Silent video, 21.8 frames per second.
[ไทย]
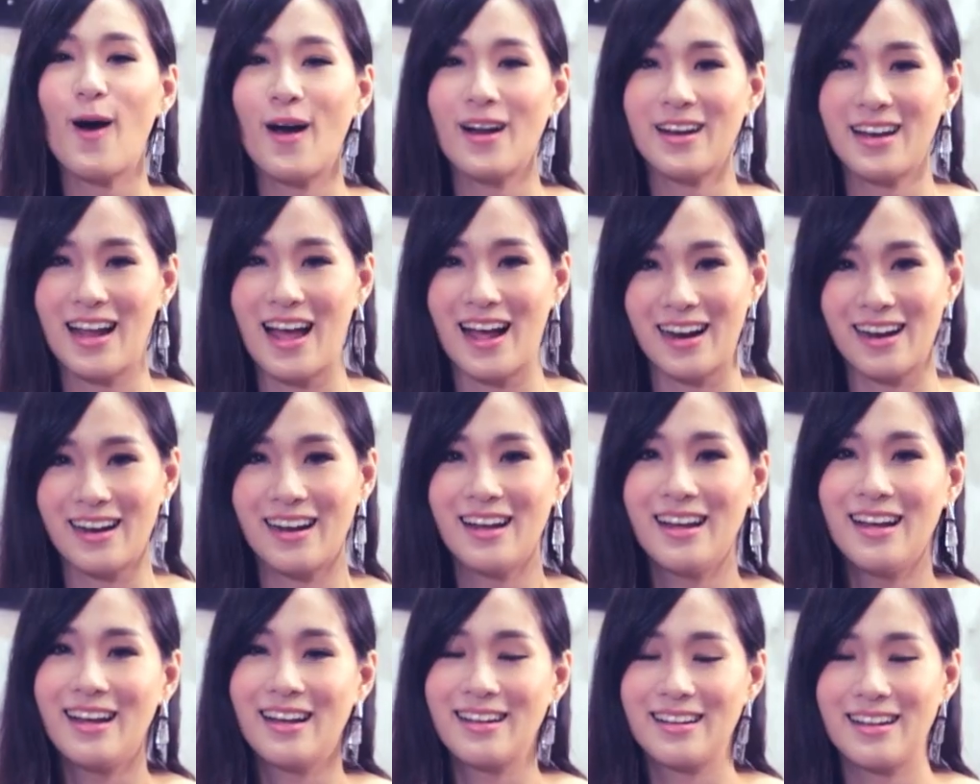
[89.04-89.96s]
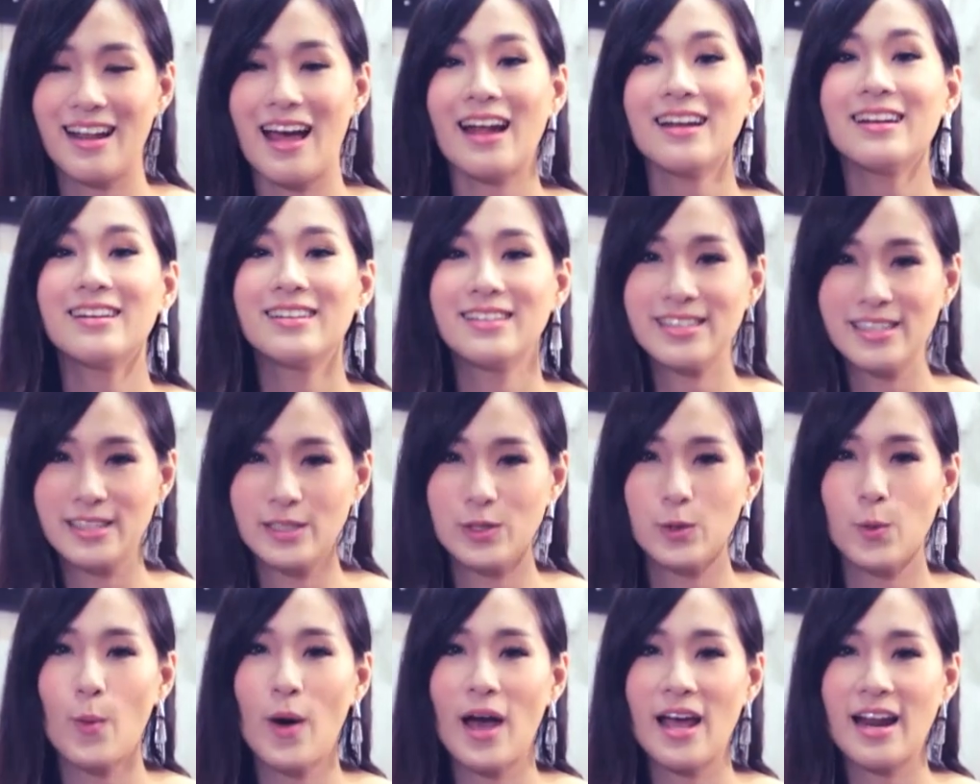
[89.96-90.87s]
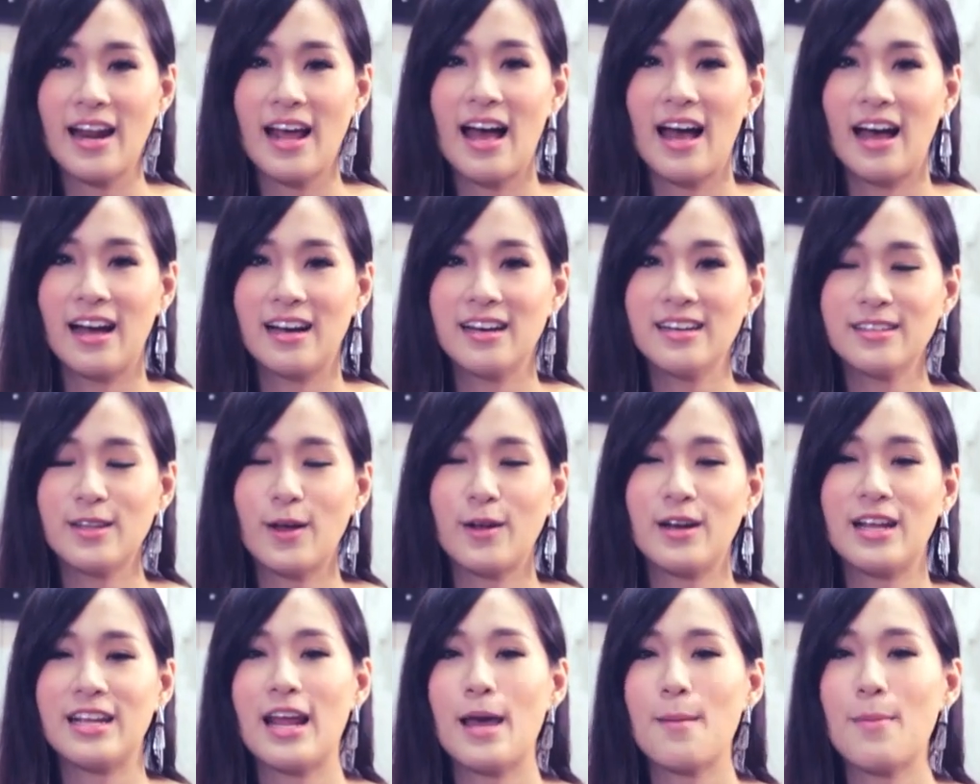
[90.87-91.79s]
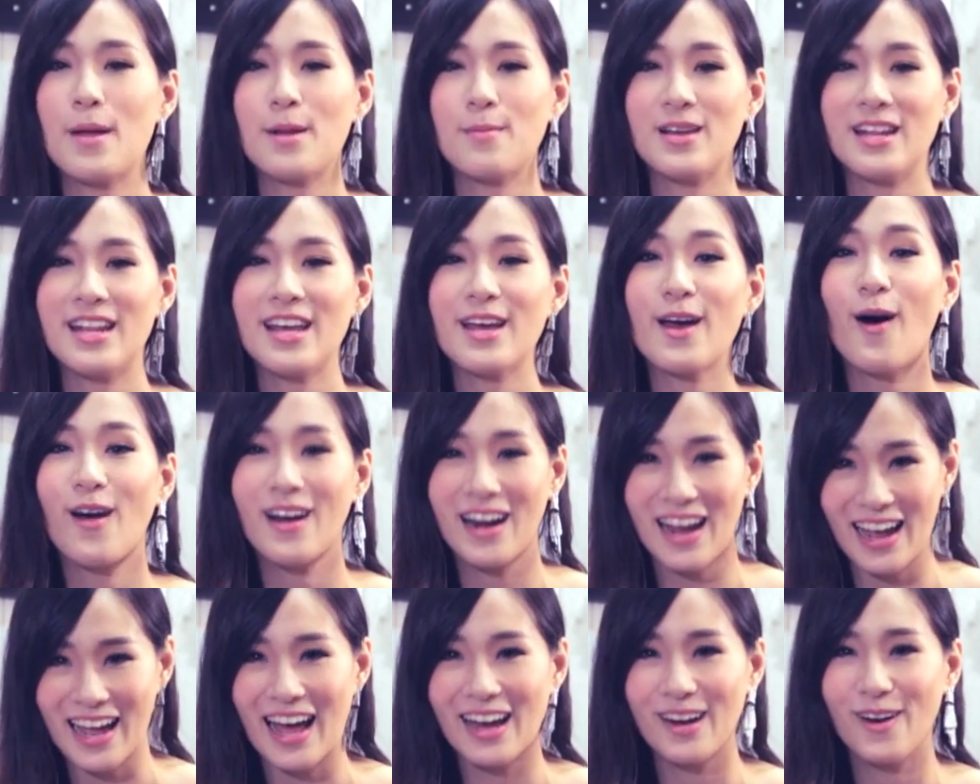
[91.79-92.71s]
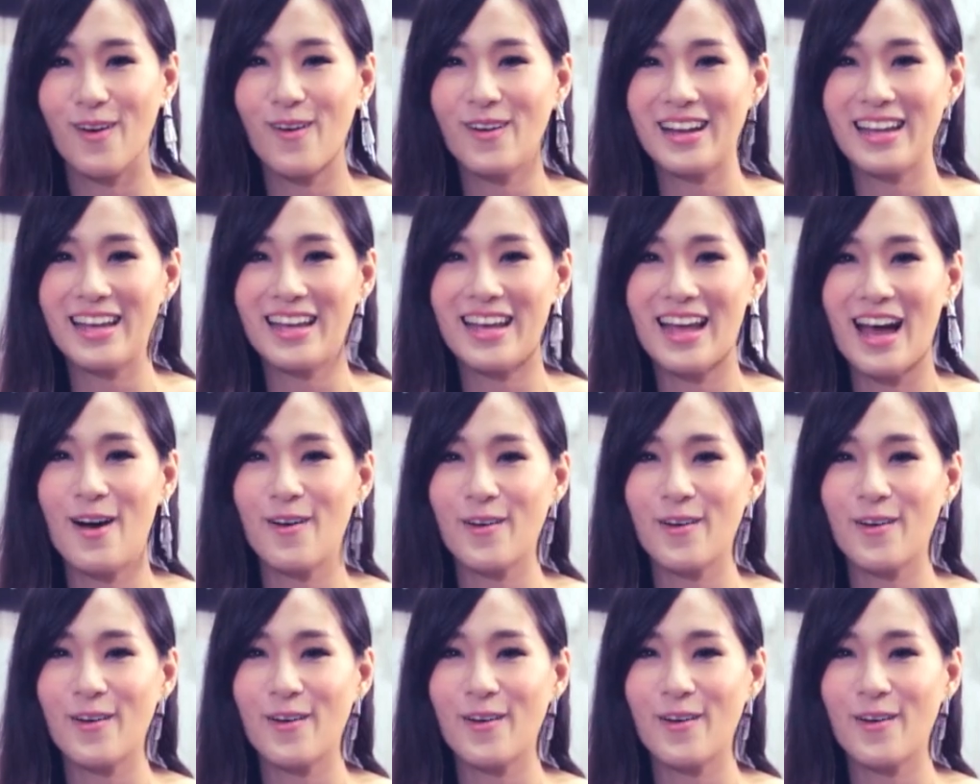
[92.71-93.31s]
กรทางด้านอื่นๆด้วยนะคะ คือตอนนี้ได้เป็นพิธีกรรายการท่องเที่ย